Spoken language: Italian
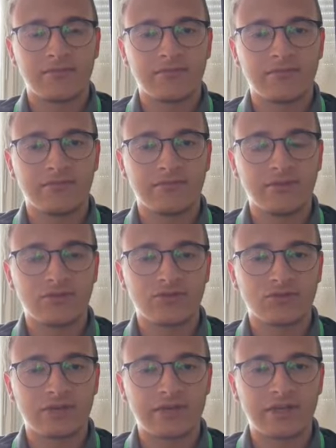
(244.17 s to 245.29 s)
Mm, io
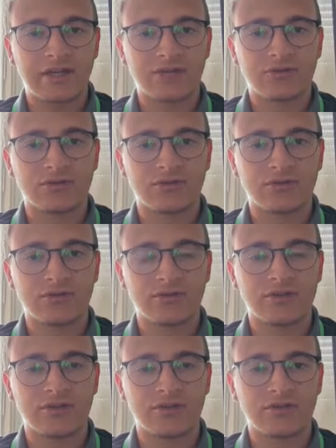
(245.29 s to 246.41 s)
sono entrato
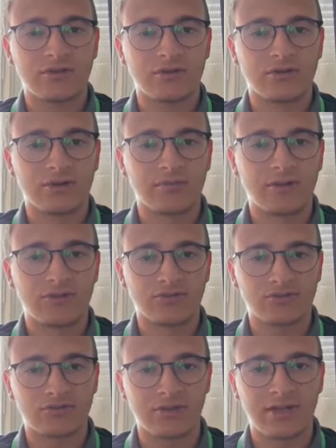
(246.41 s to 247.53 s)
dentro il plesso
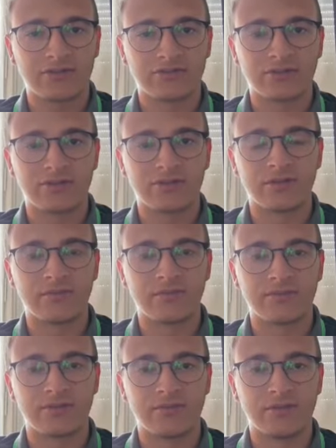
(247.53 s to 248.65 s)
scolastico delle
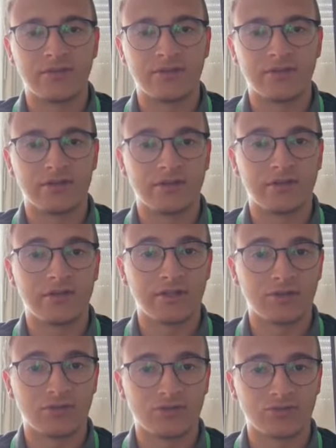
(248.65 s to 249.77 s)
Mestre Pie e
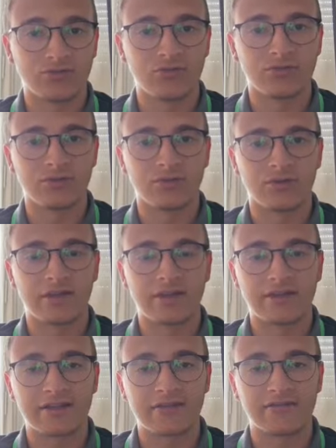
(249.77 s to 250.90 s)
ho conosciuto la
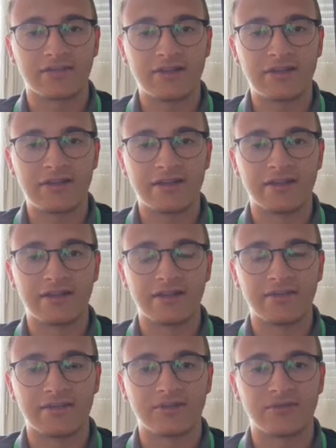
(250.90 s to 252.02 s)
grande famiglia delle
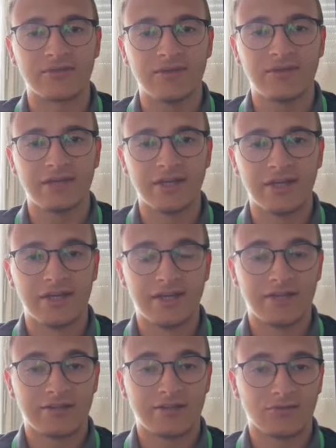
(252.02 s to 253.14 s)
Mestre Pie
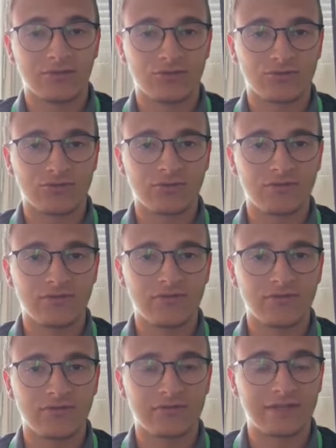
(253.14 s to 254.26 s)
da quando solo
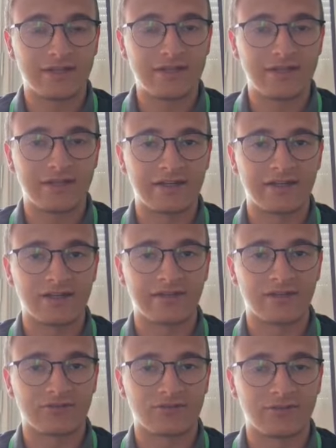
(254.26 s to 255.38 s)
avevo tre anni
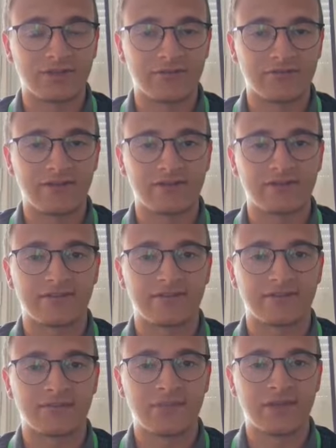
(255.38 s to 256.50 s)
nella scuola
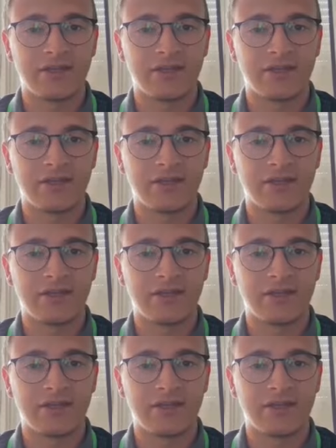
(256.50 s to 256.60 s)
dell'infanzia